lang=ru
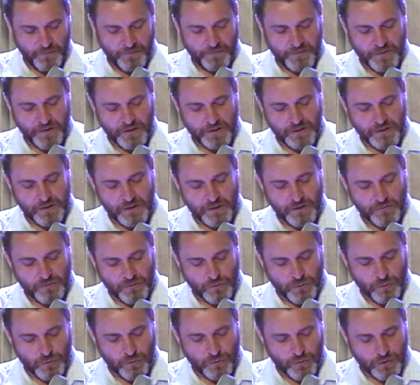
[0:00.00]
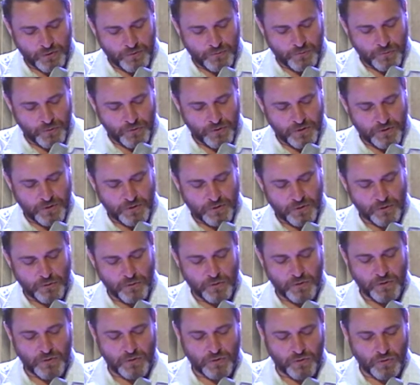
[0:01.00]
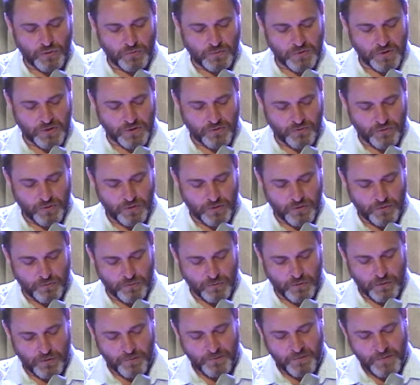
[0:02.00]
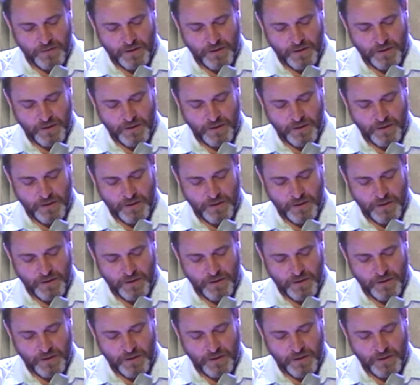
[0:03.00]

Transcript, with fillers: даст ей в руку, отпустит ее из дома своего.